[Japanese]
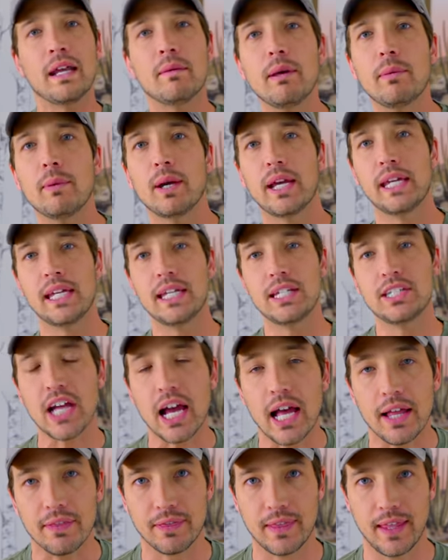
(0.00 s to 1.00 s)
学べばいい
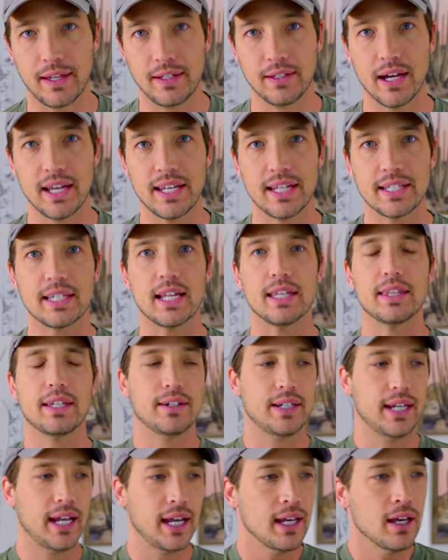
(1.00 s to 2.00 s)
じゃんっていう話なん
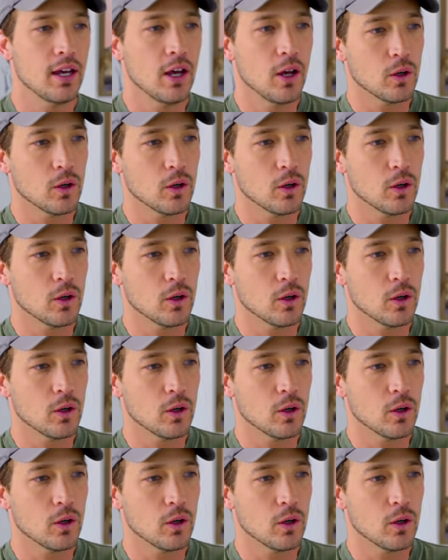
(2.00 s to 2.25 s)
だよね。